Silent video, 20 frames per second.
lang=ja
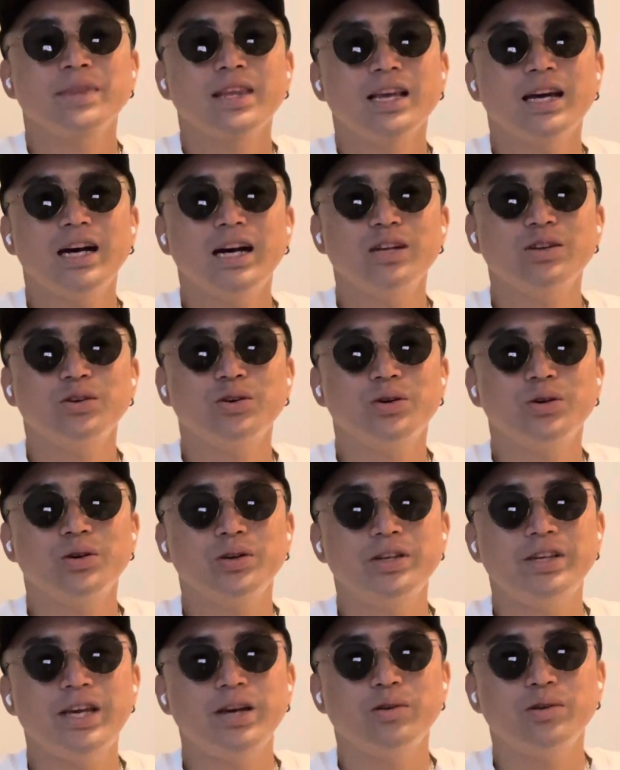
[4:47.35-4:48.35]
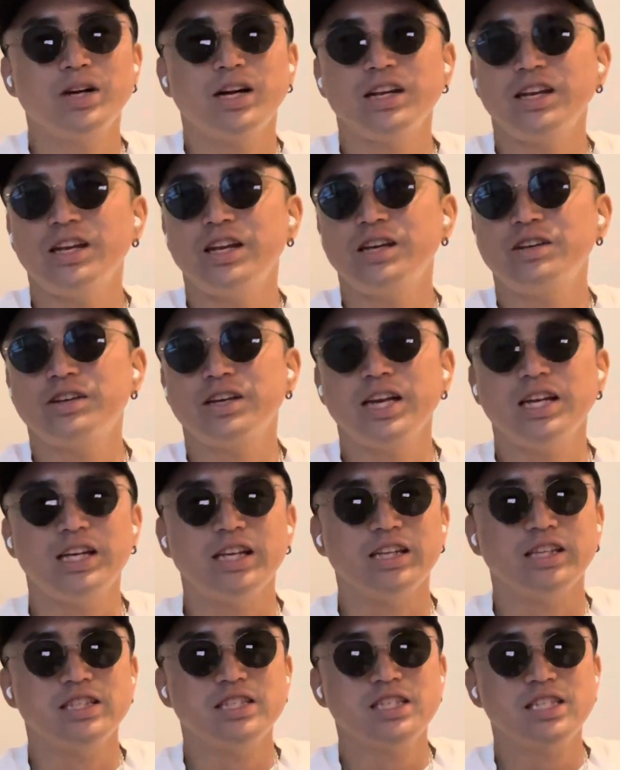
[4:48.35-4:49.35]
あの家を借りに行くエリア
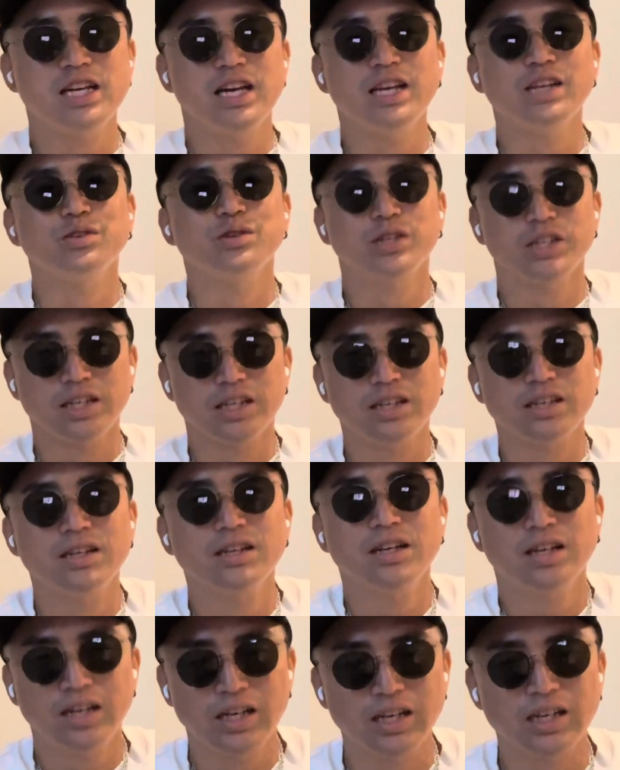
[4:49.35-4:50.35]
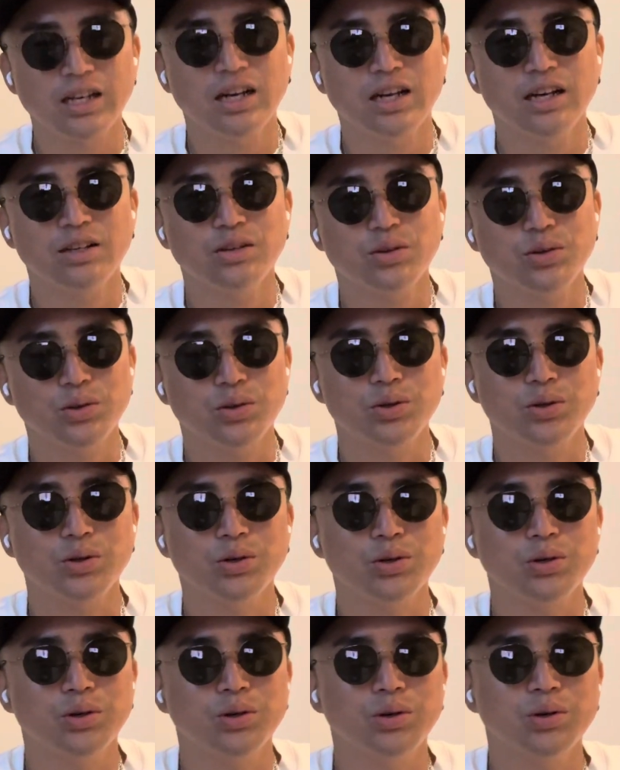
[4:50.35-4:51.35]
に近いのではいあのー、
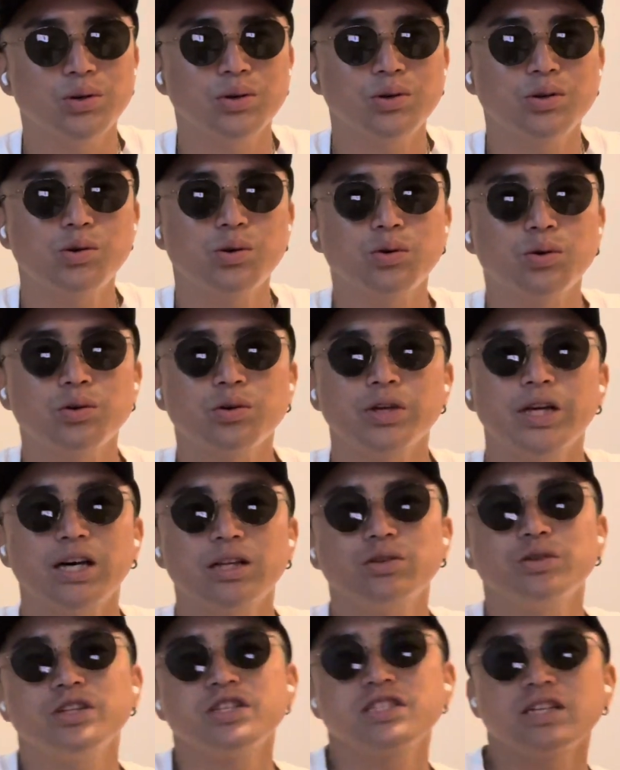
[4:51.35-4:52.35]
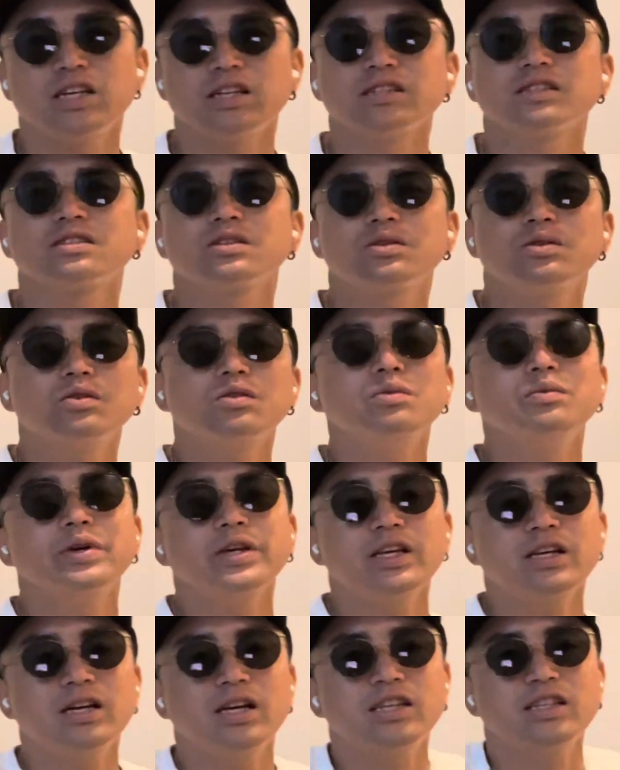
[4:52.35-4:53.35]
ここの宿にしたんですここも
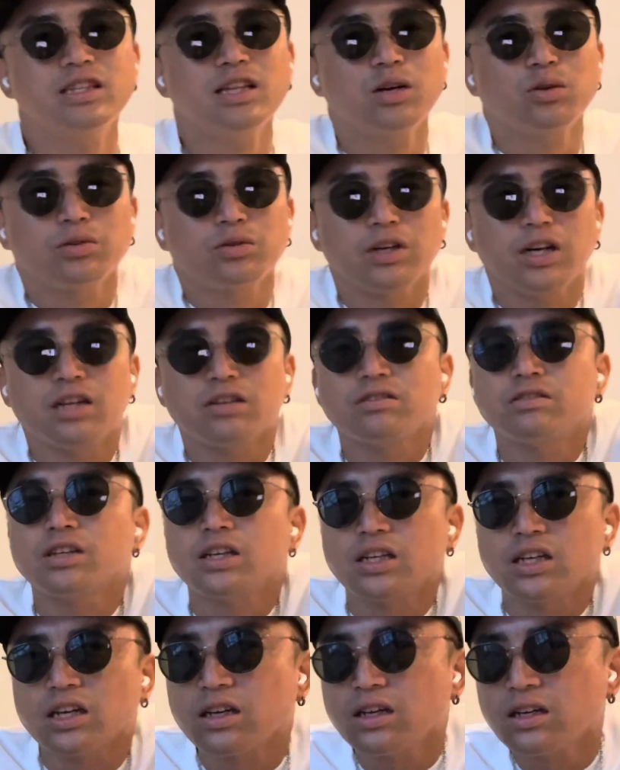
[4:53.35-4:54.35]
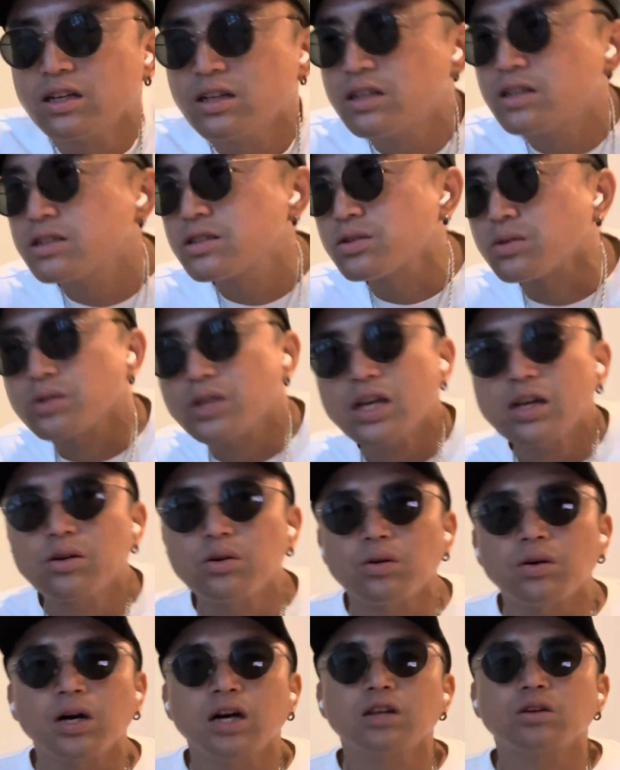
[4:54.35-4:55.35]
1回来たことあるんでねそう結
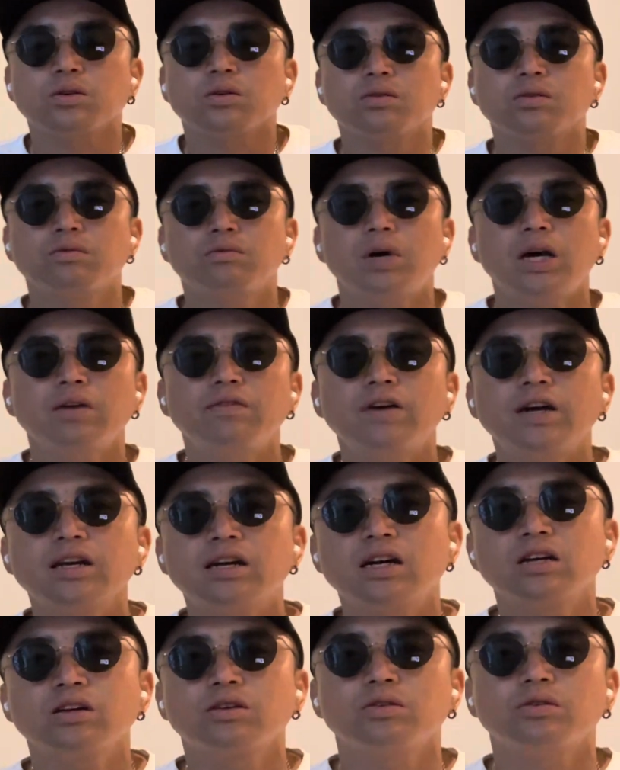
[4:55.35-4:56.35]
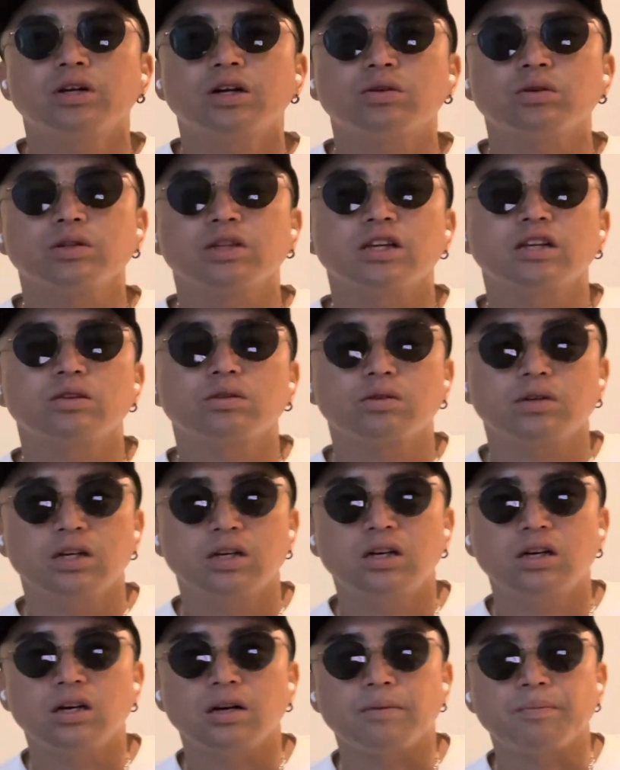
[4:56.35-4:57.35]
構あの w i f i 環境が良かったりと
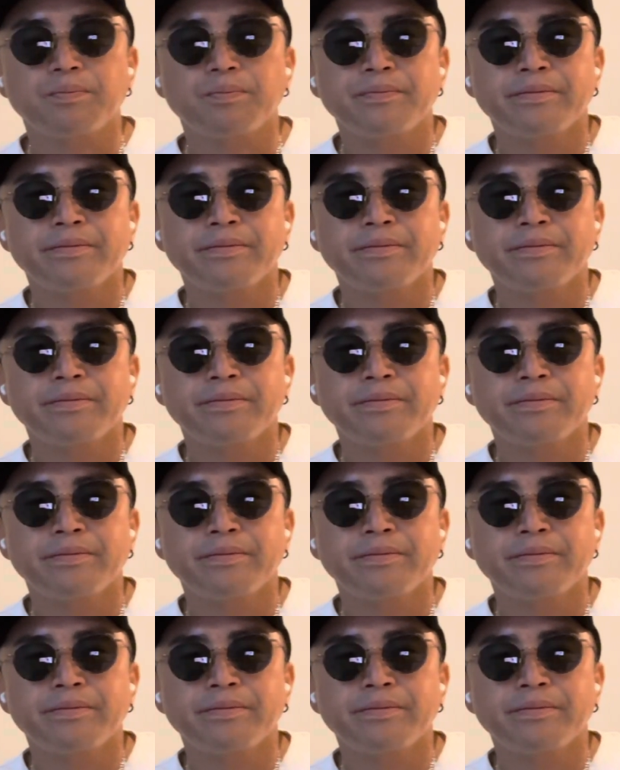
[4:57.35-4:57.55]
か